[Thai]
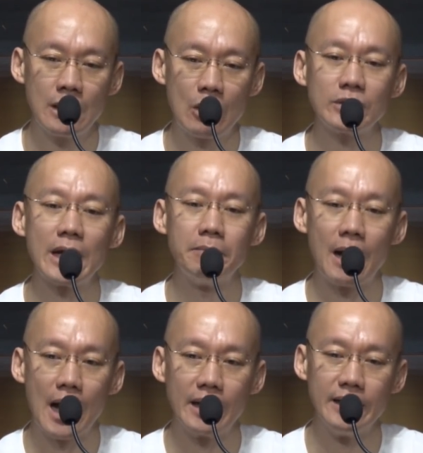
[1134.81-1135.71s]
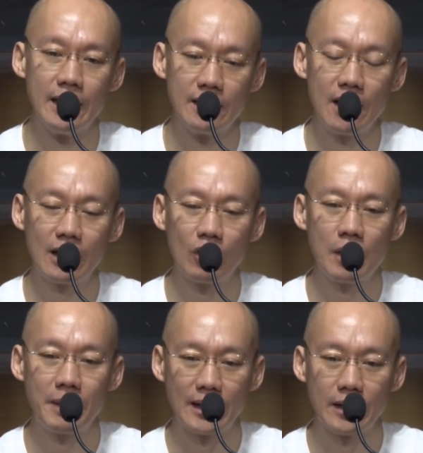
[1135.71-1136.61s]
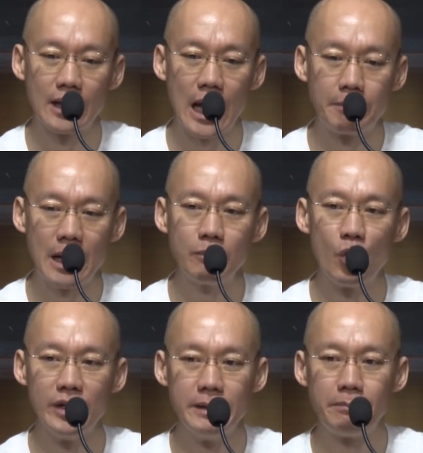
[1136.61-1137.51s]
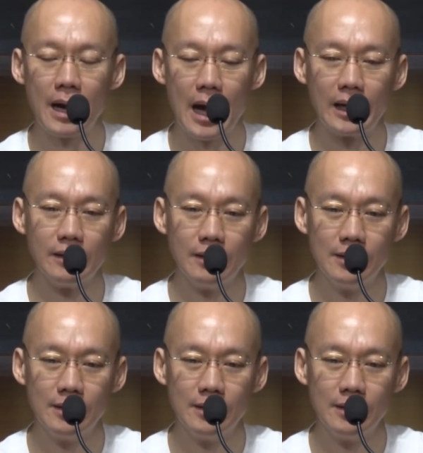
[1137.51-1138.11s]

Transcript: เราใส่บาตรเนี่ยแล้วเราก็ปรารถนามรรคผลนิพพาน